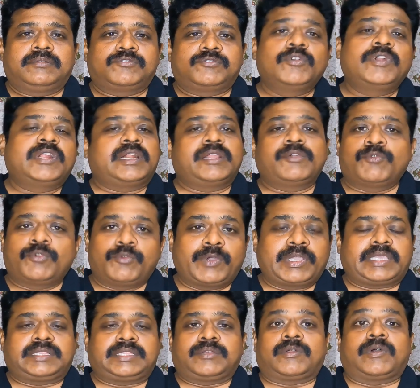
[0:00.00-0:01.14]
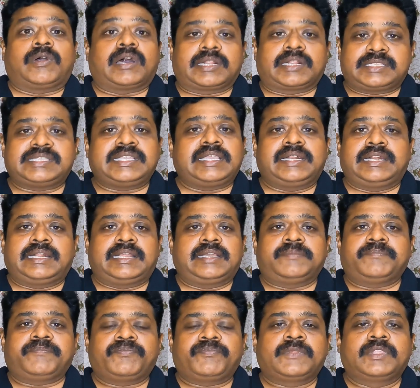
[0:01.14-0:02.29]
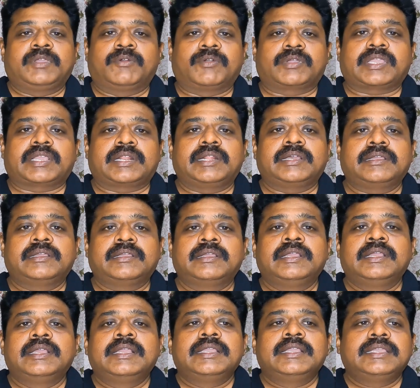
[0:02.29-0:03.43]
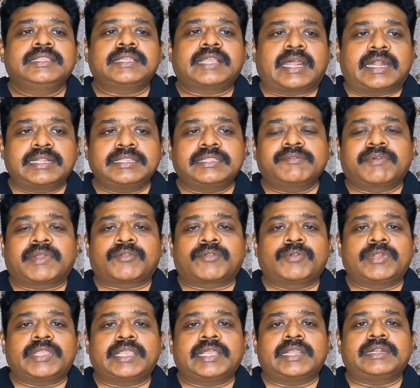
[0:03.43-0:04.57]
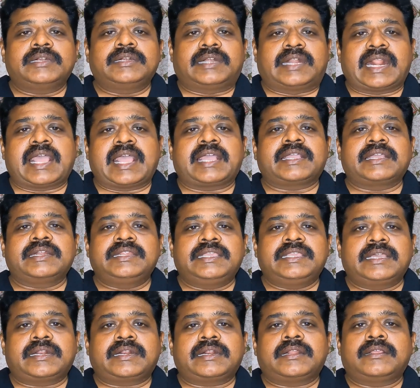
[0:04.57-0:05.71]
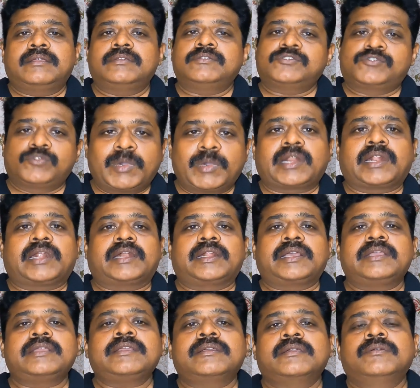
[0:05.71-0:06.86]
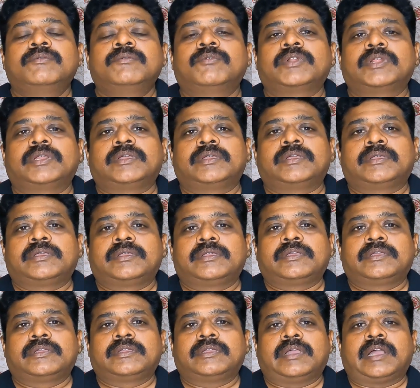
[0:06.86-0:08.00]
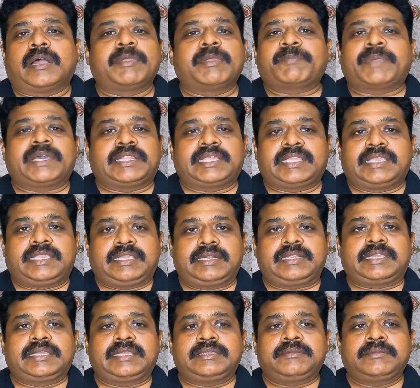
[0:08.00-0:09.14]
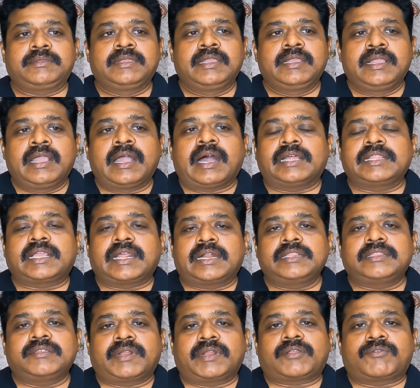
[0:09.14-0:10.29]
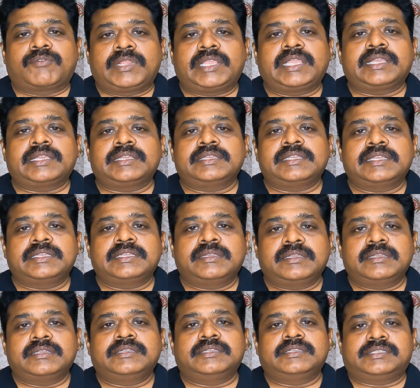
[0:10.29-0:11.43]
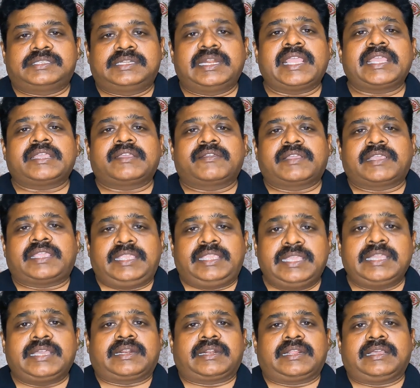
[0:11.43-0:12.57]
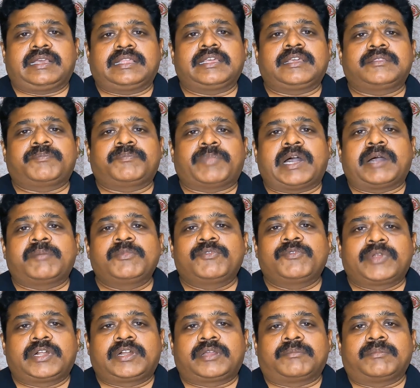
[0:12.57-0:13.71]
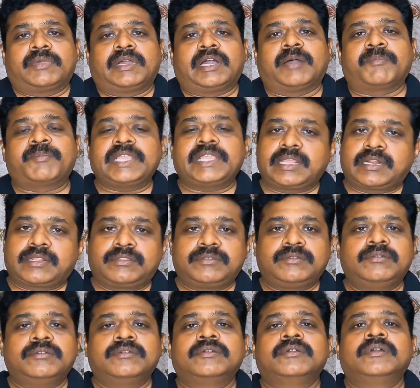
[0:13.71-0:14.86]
சூழ்நிலை உருவாக்கி தரும் அரசியலில் ஓகேங்களா இதுக்கு அடுத்து வரக்கூடிய டிராகன் இயர் சுமாரான ஒரு அமைப்பாக தான் இருக்குது அதுக்கு அடுத்து வரக்கூடிய ஸ்னேக் இயர் அதாவது பாம்பு வருடம் அப்படிங்கிறதும்